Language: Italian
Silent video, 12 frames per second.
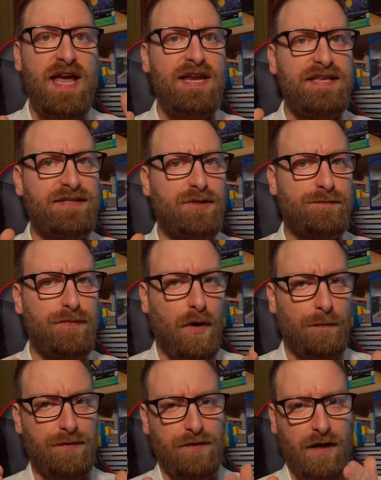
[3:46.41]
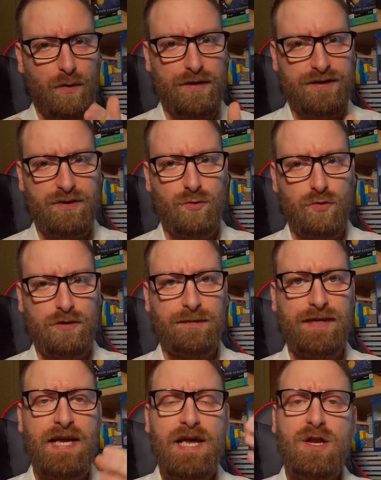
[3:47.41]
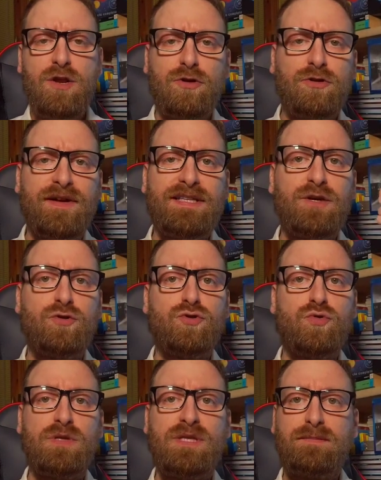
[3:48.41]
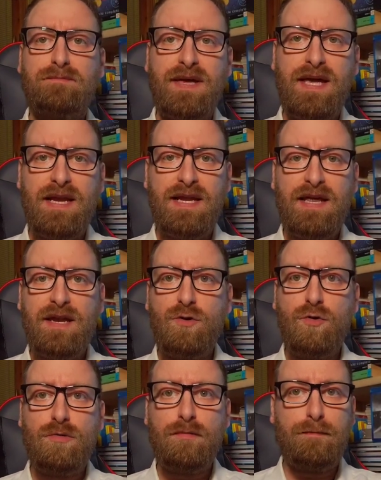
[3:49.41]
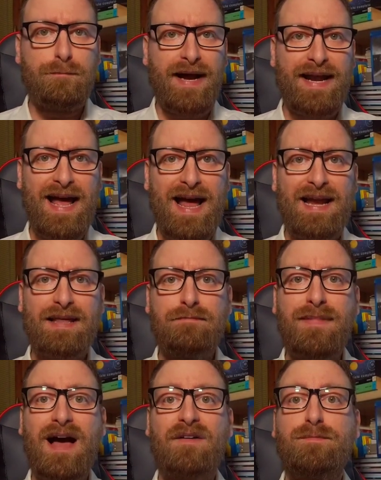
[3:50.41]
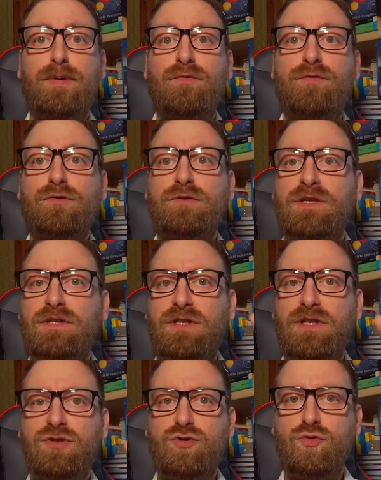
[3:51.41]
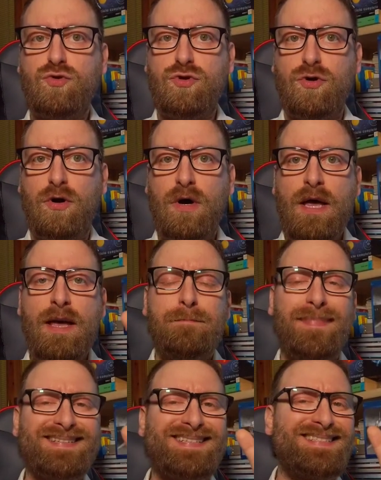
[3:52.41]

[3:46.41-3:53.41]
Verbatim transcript: Inizio proprio da questi ultimi. Li ho trovati costruiti bene, e non banali, ma approfonditi il giusto. Ma